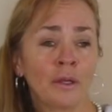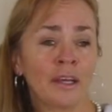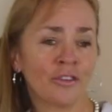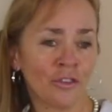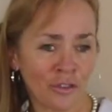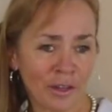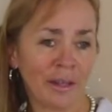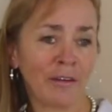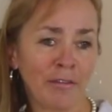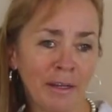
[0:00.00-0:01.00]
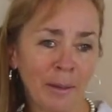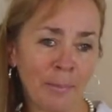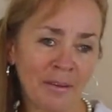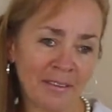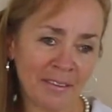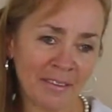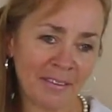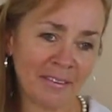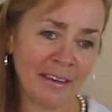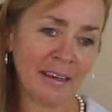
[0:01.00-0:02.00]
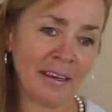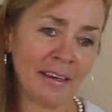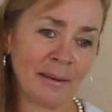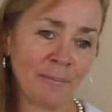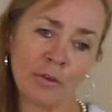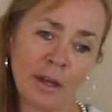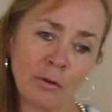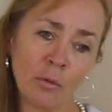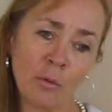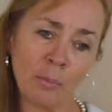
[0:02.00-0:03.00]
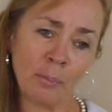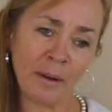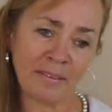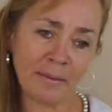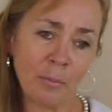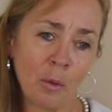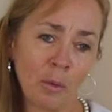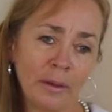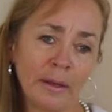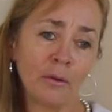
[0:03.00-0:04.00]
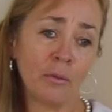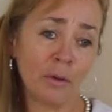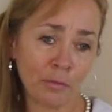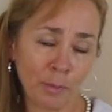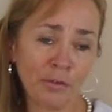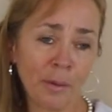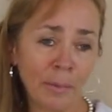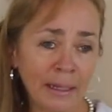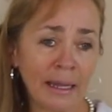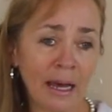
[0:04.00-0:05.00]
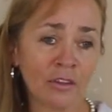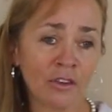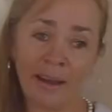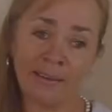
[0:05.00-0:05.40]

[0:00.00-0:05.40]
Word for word: que a gente tem na vida precisa ser usado com parcimônia e com responsabilidade. A